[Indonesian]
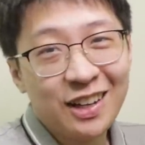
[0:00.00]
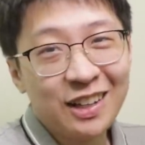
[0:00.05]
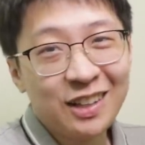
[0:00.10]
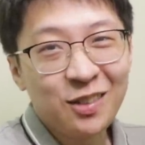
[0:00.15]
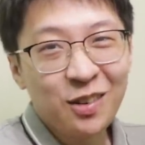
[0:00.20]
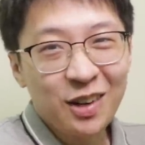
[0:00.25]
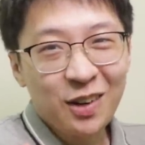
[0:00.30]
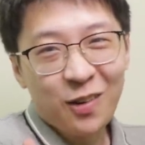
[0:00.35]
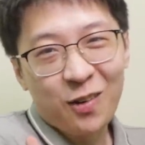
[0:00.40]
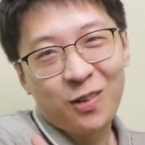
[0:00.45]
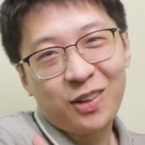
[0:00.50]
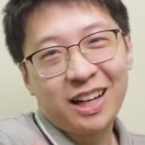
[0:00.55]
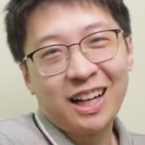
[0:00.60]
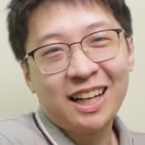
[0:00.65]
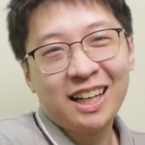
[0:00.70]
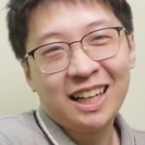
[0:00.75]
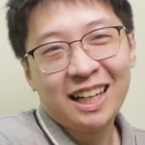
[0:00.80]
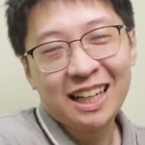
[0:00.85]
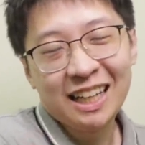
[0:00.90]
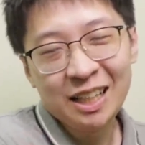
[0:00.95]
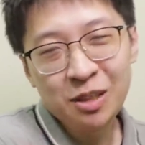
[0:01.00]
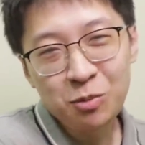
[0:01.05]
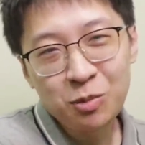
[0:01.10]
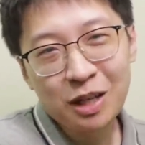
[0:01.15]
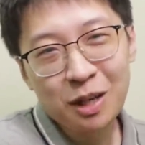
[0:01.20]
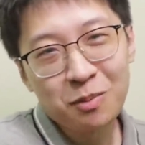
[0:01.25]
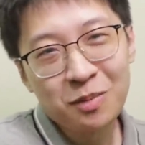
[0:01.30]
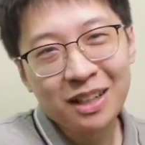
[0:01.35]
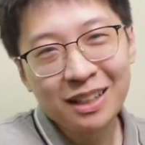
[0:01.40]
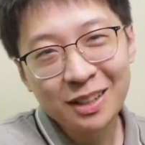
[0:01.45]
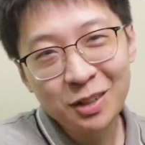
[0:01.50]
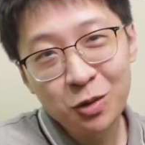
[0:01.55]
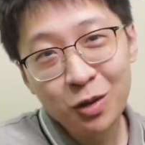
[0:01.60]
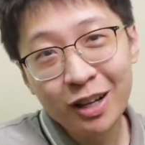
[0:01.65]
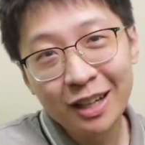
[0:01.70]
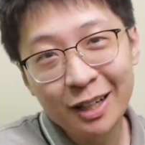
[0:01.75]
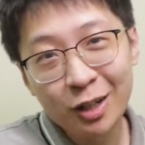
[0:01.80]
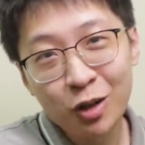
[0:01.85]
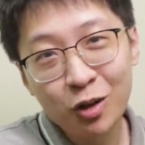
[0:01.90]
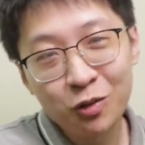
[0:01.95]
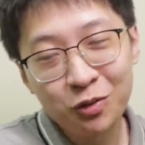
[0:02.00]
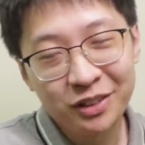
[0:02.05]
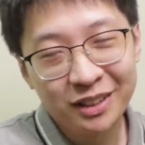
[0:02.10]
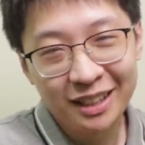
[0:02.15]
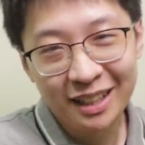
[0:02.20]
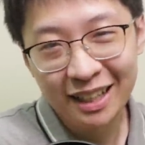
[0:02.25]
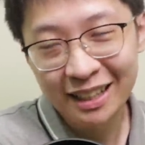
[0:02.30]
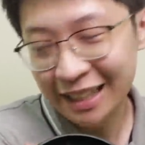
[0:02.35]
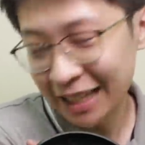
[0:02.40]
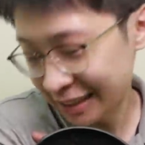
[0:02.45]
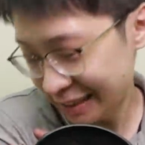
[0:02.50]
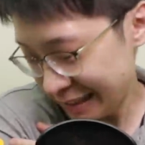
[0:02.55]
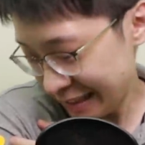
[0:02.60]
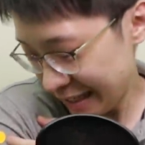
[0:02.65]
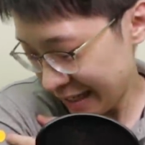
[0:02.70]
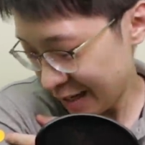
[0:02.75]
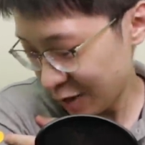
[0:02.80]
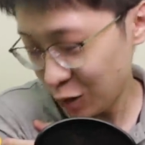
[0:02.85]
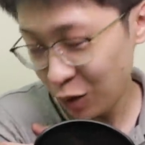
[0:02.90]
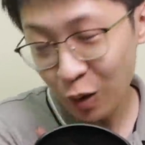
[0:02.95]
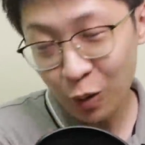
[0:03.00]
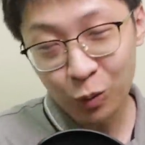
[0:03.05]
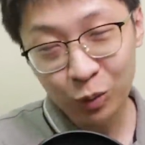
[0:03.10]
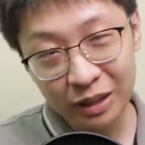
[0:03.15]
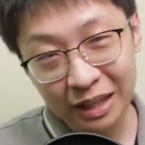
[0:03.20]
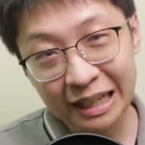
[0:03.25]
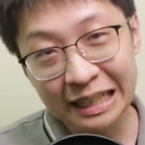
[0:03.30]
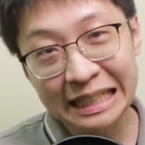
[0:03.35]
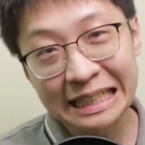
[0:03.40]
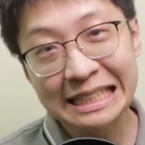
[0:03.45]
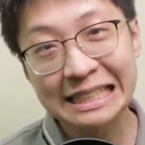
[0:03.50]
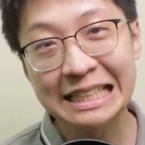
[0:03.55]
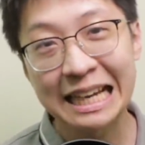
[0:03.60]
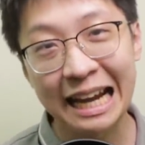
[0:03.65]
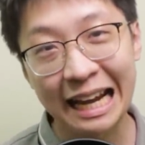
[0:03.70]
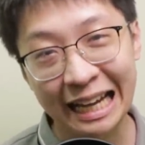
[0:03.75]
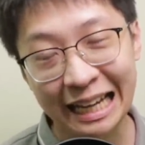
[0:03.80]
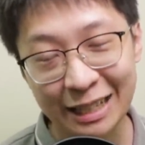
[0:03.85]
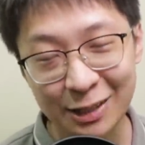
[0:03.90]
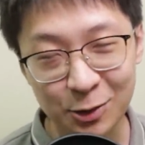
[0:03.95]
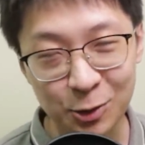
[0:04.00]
Ini warna oranye, ini bukan berarti gue kena covid ya. Ini artinya gue udah dicek